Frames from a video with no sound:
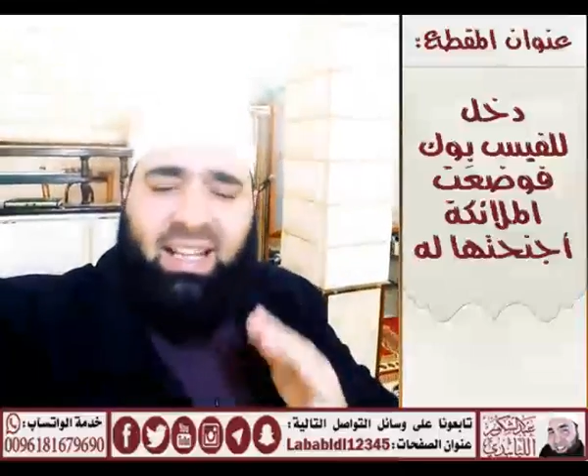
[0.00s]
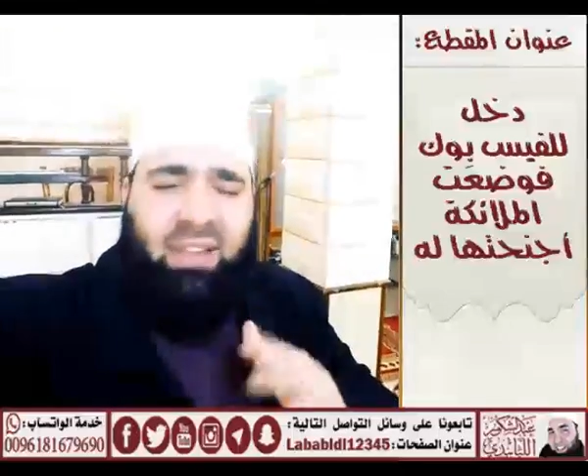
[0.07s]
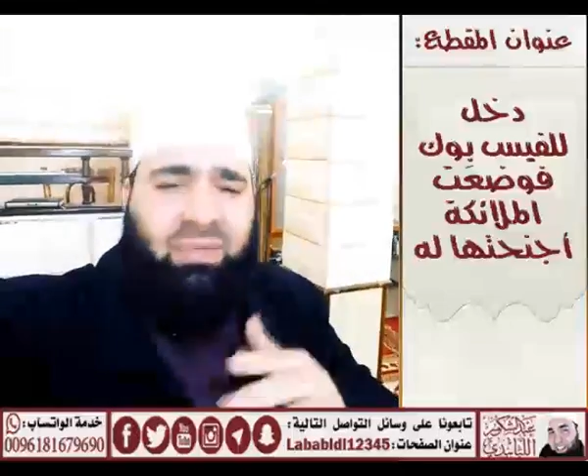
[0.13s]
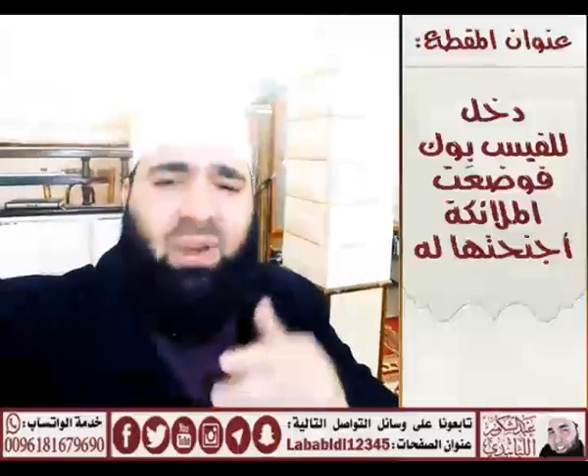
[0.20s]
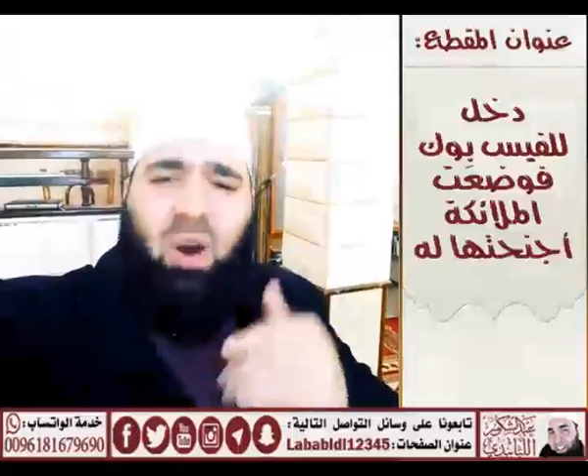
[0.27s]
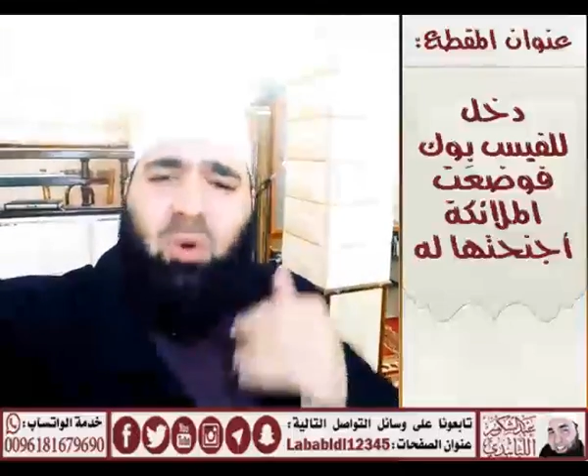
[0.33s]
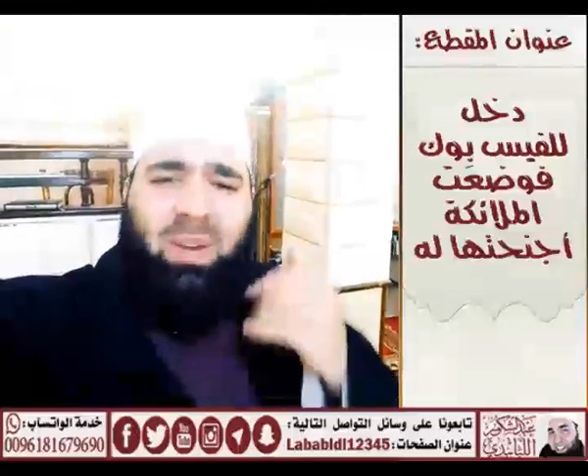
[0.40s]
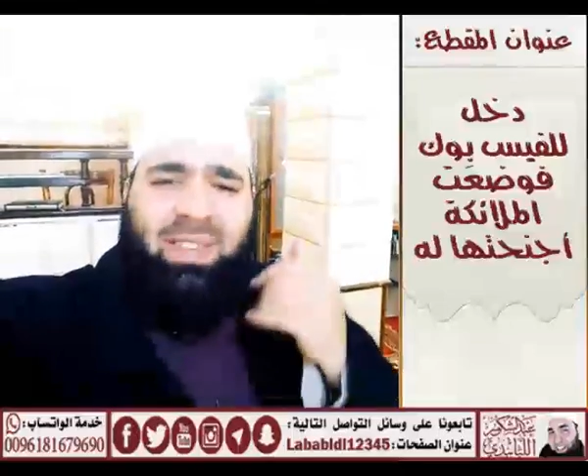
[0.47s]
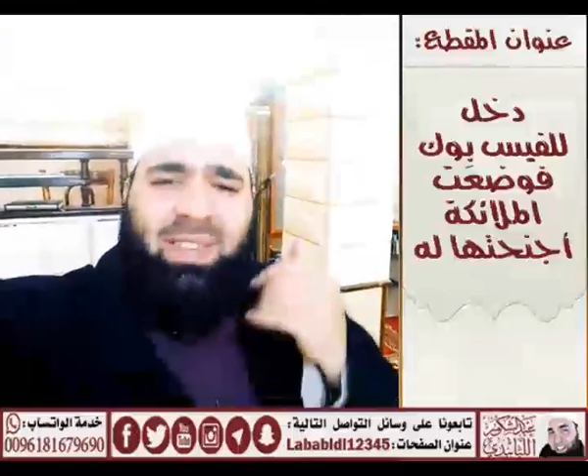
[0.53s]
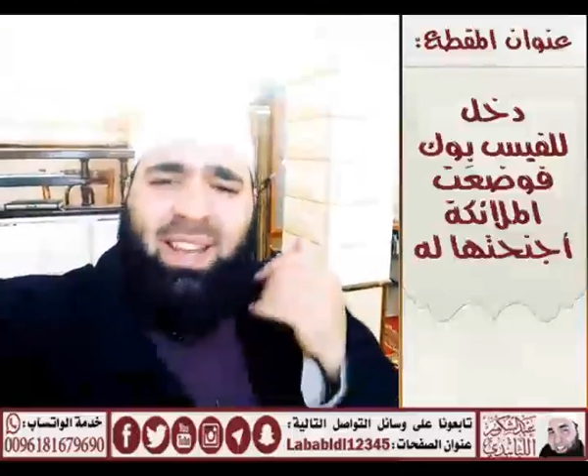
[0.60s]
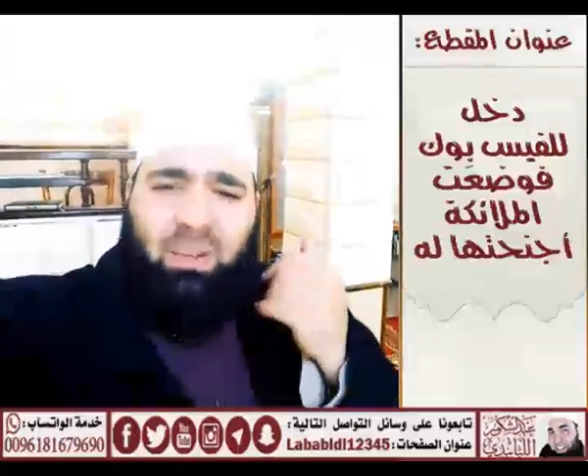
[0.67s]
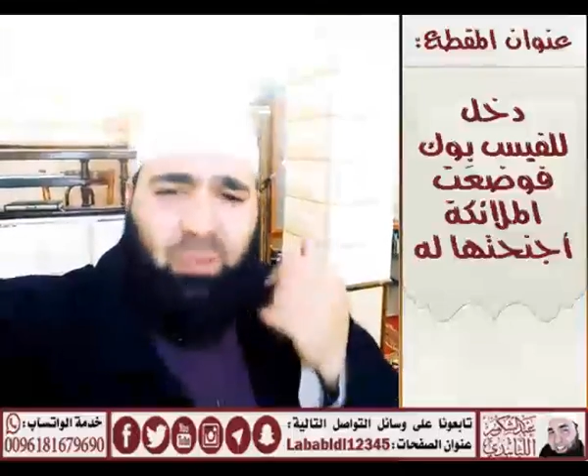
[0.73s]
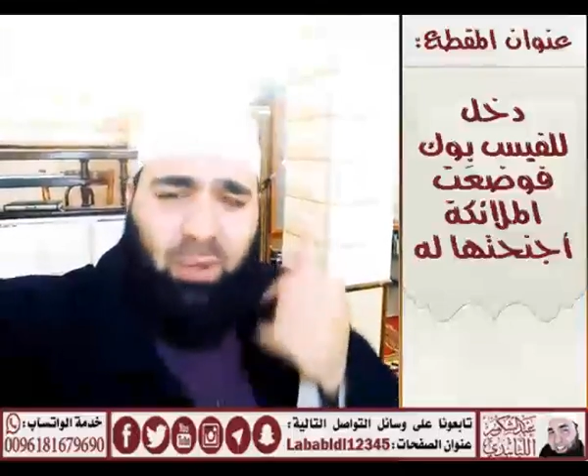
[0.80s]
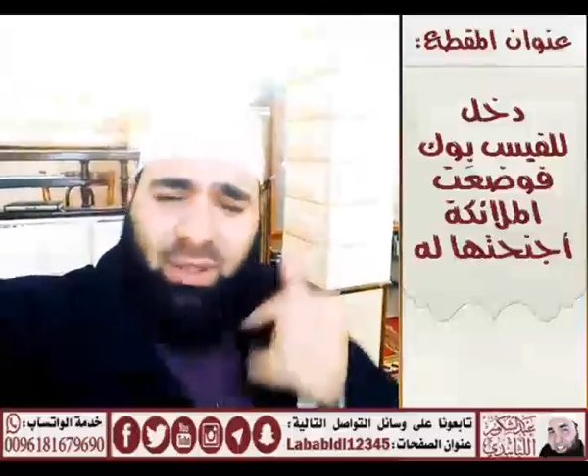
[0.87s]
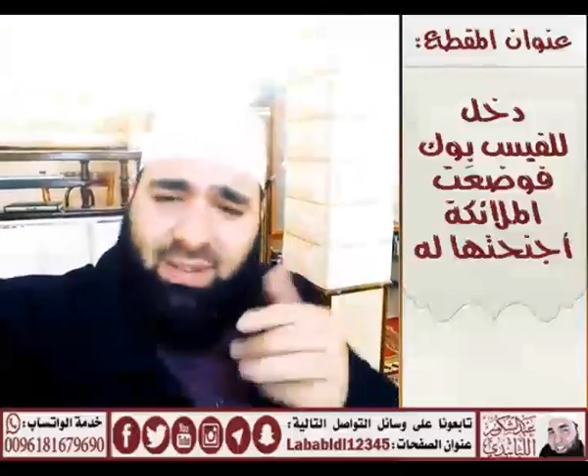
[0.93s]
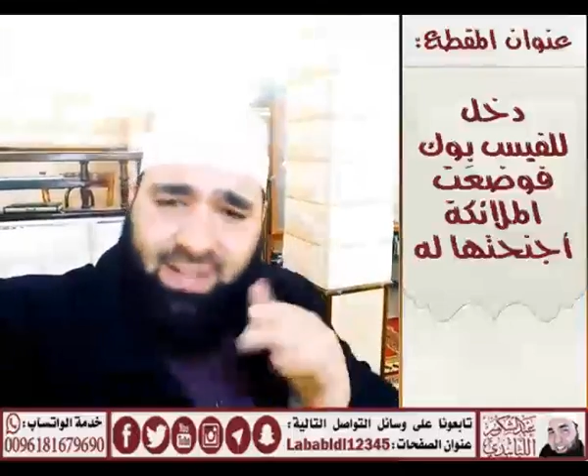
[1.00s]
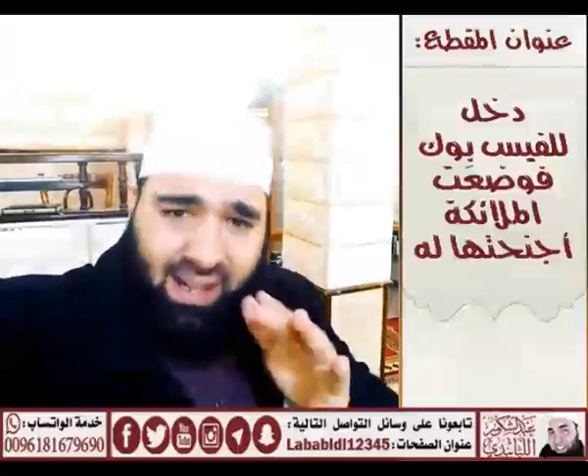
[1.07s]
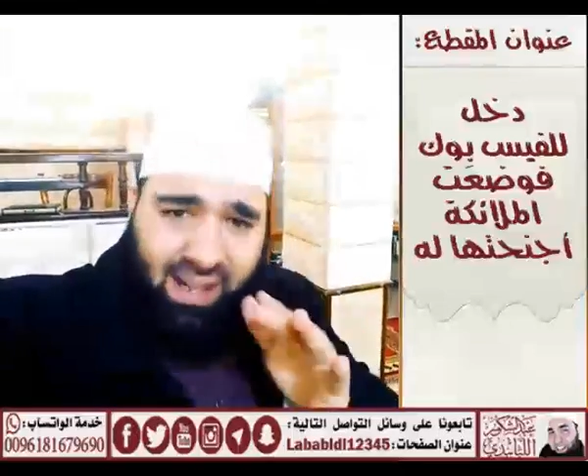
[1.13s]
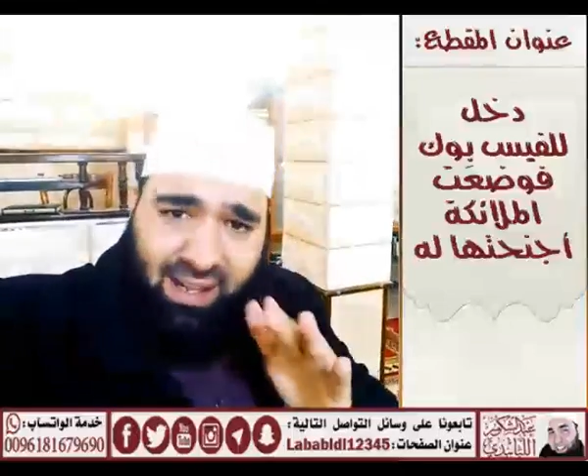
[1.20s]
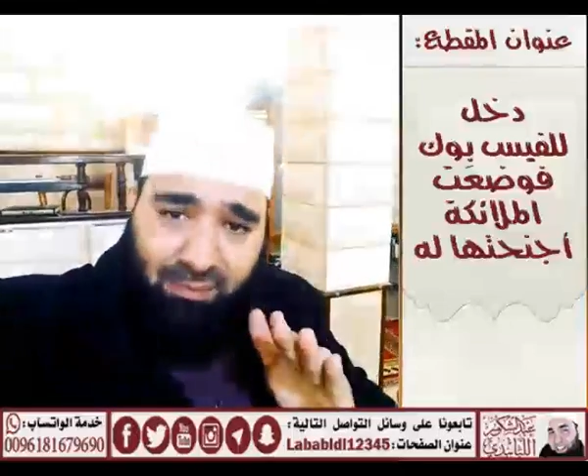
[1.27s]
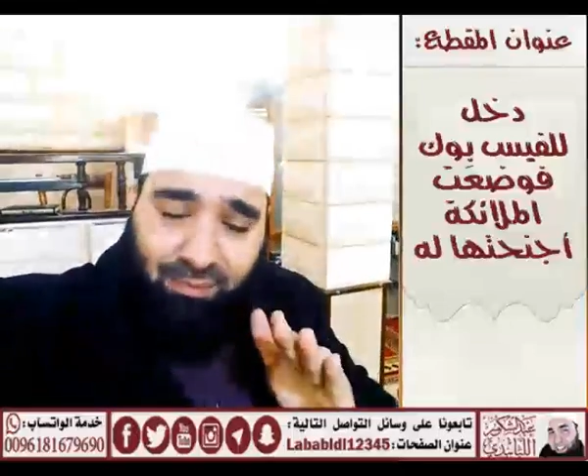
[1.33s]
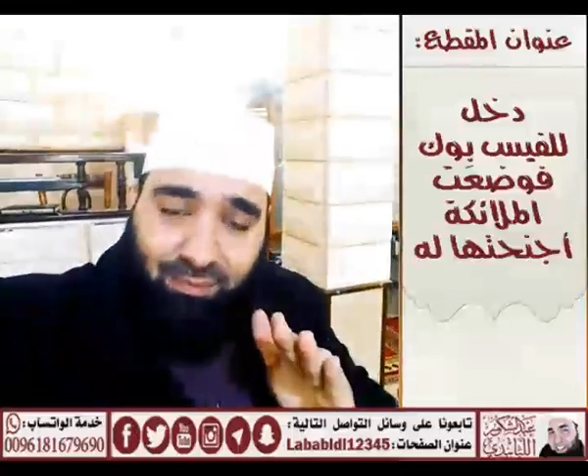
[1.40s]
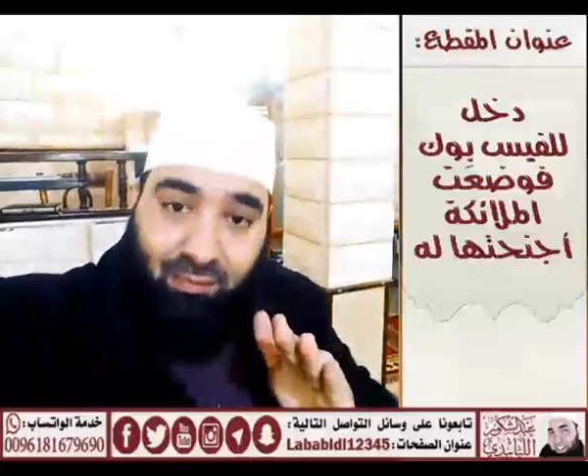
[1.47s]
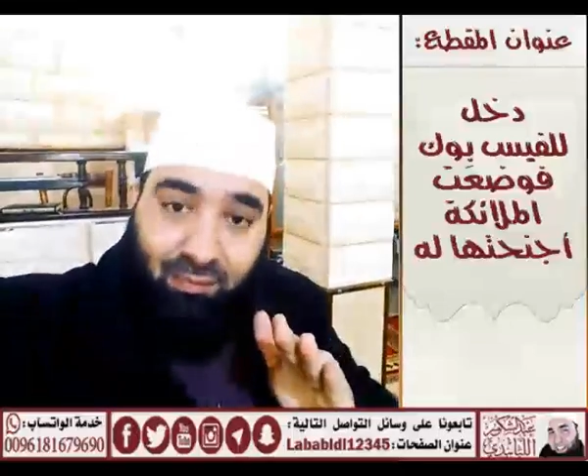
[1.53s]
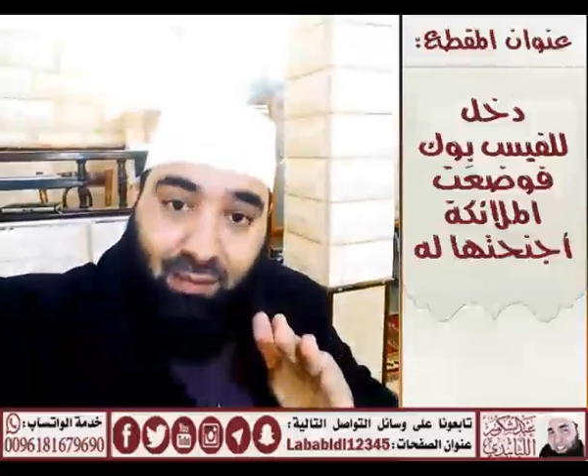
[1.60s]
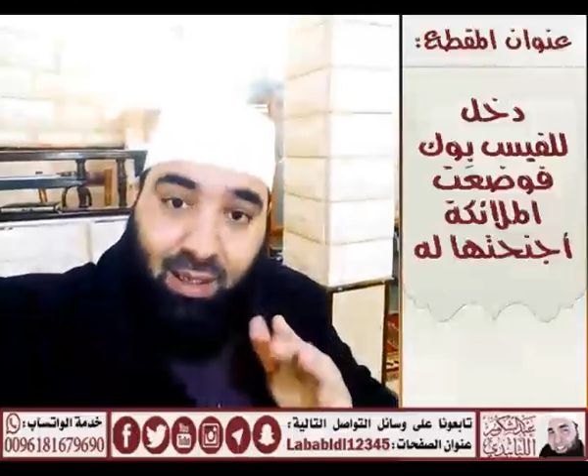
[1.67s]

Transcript: هدف أو بس هدفه يتسلى